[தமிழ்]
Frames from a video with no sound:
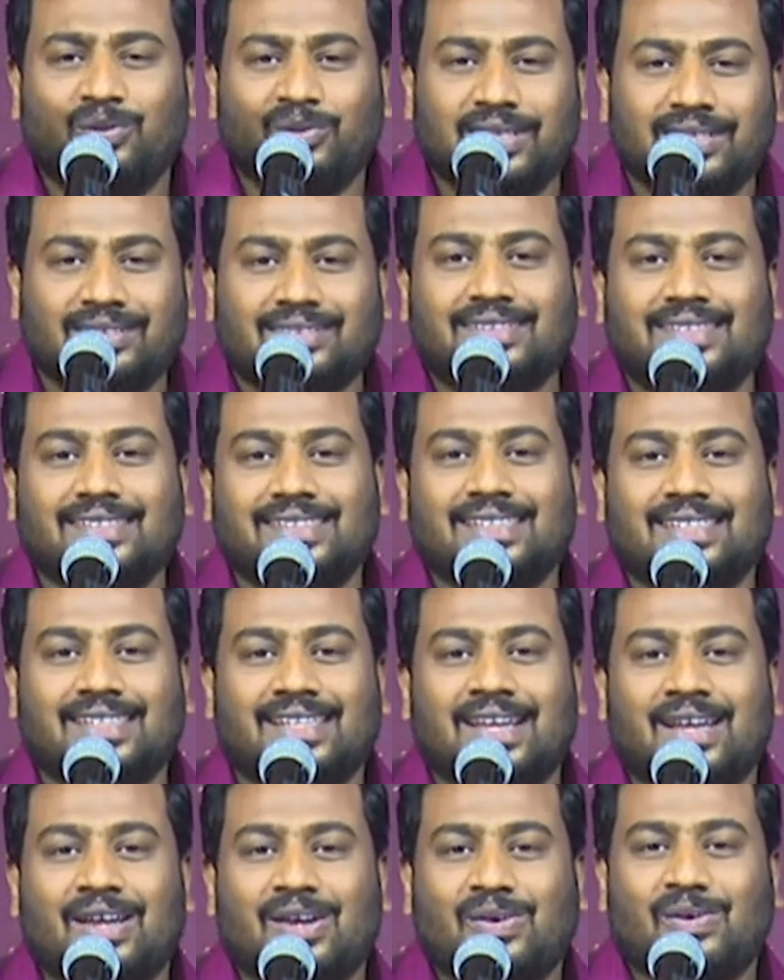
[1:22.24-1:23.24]
துதித்து
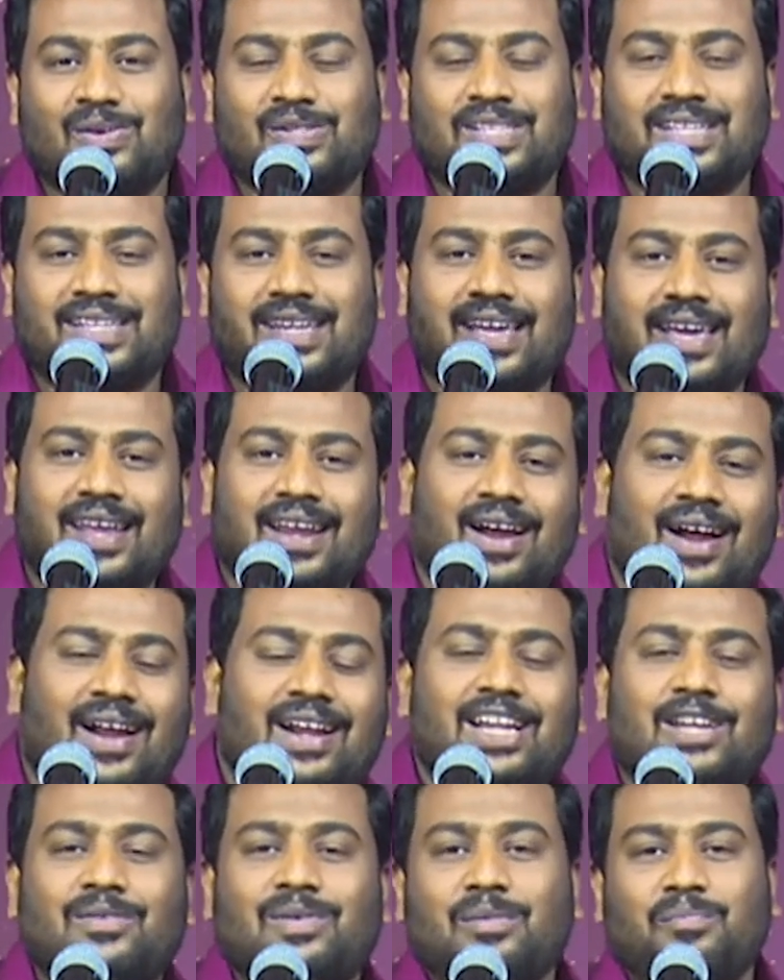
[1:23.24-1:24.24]
கொஞ்ச நேரம்
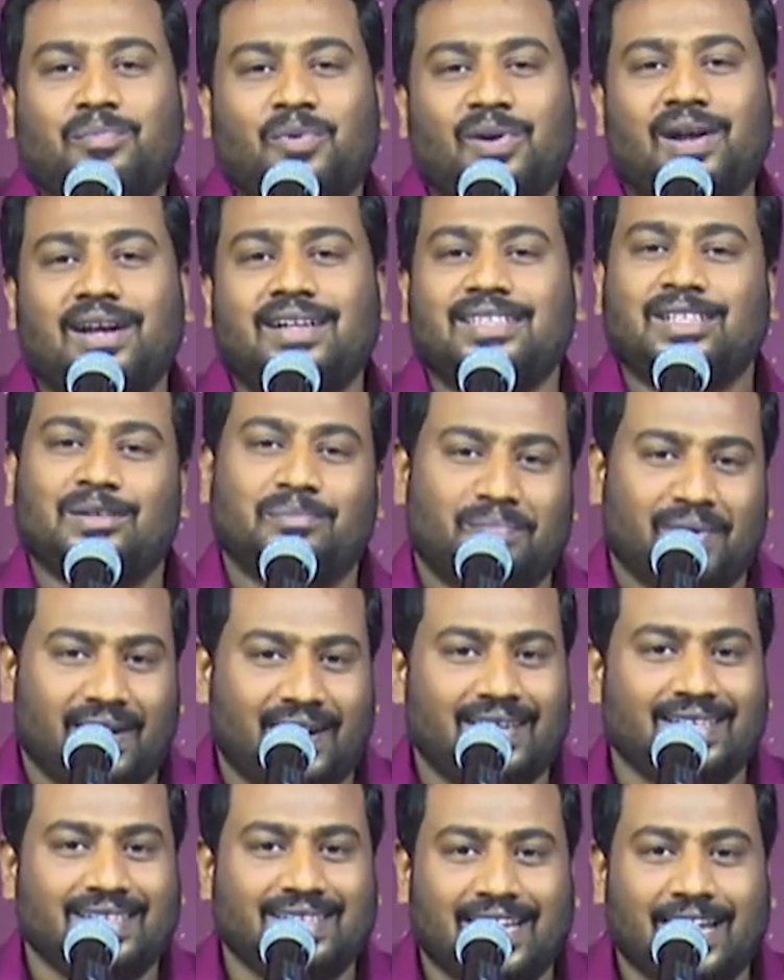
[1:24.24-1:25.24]
ஆண்டவர் புகழ்ந்து
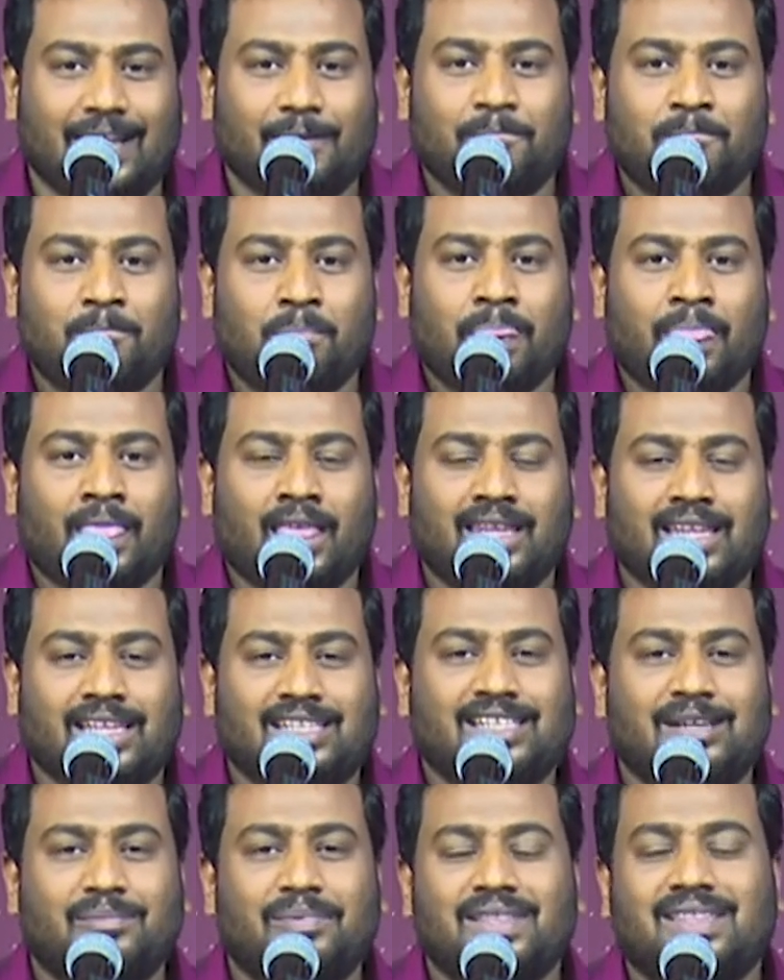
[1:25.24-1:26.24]
பாடுங்க இந்த
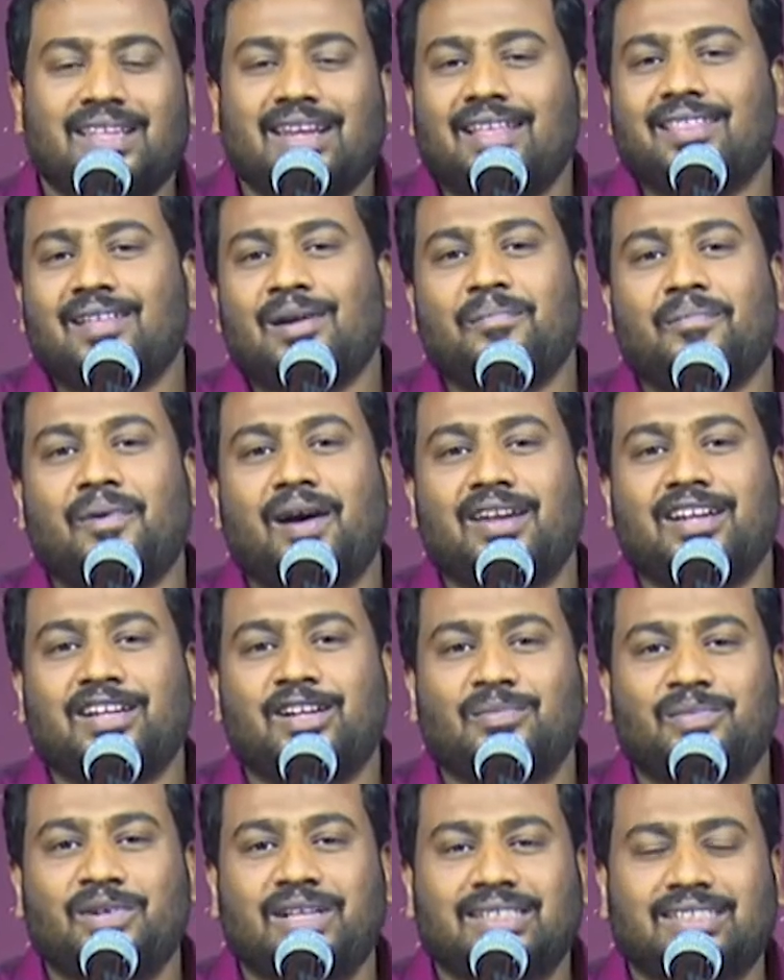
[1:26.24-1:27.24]
ஜெபத்தில் அதான்
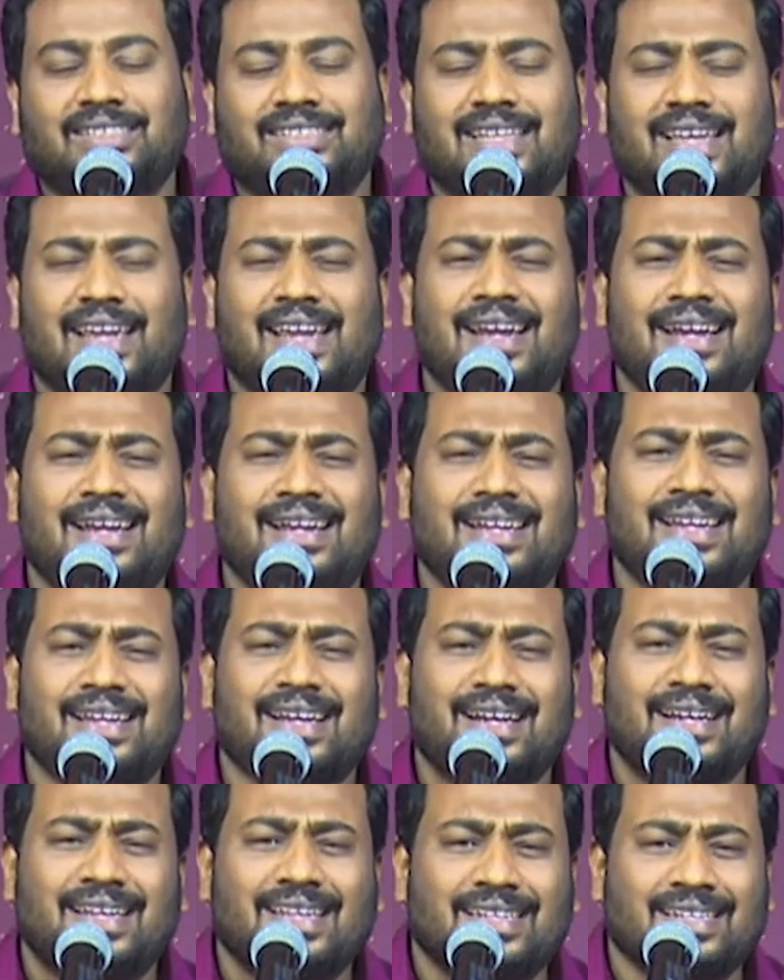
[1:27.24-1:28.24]
பார்க்க முடியும்
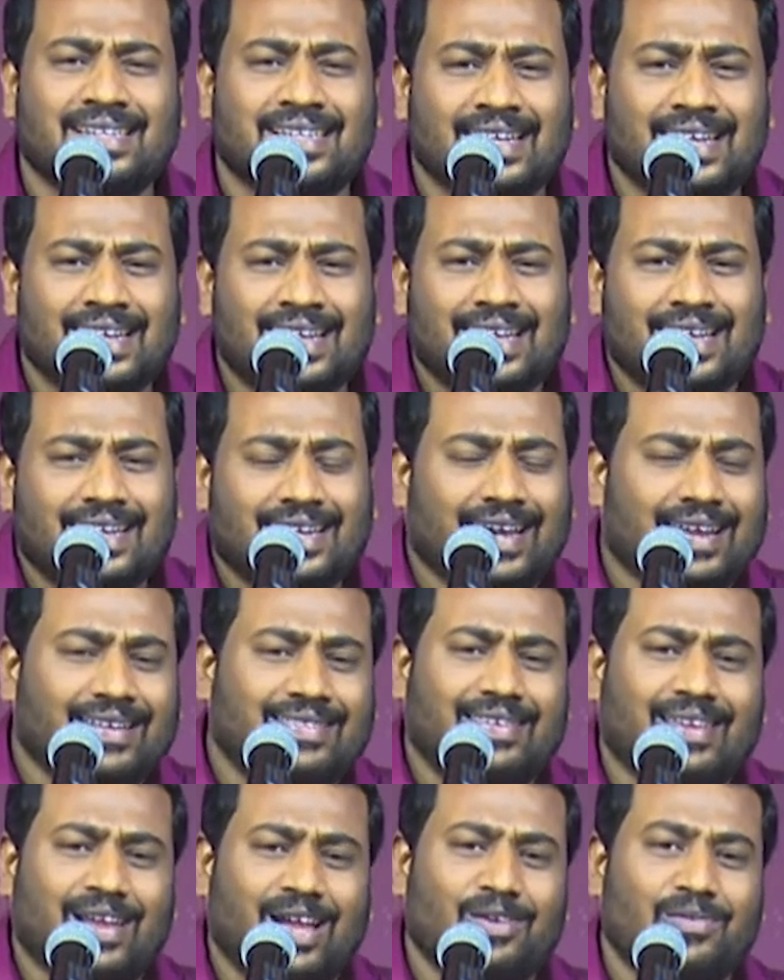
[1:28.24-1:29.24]
சேனைகளின்
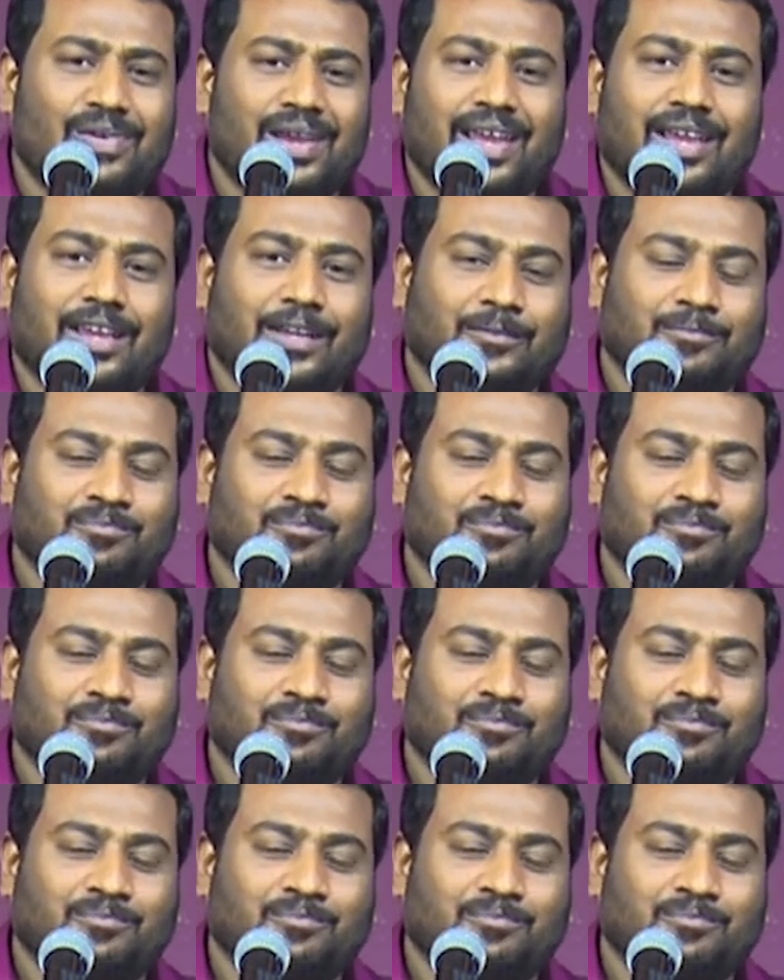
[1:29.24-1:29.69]
கர்த்தாவே